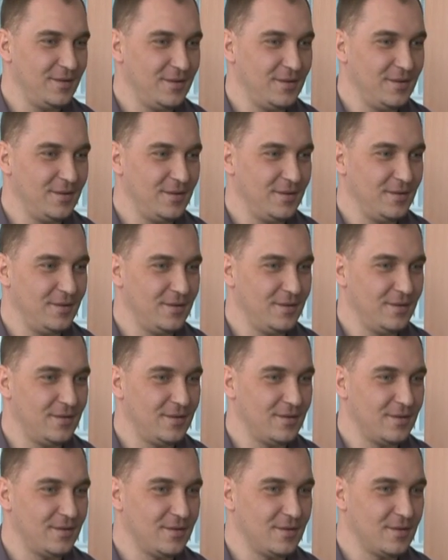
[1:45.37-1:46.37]
i, i
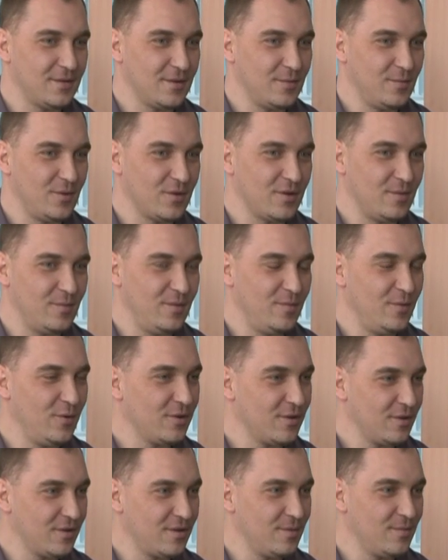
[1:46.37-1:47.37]
że można by
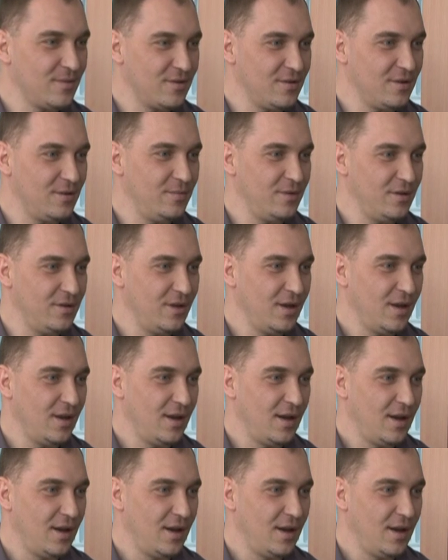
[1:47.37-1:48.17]
było coś z tym zrobić,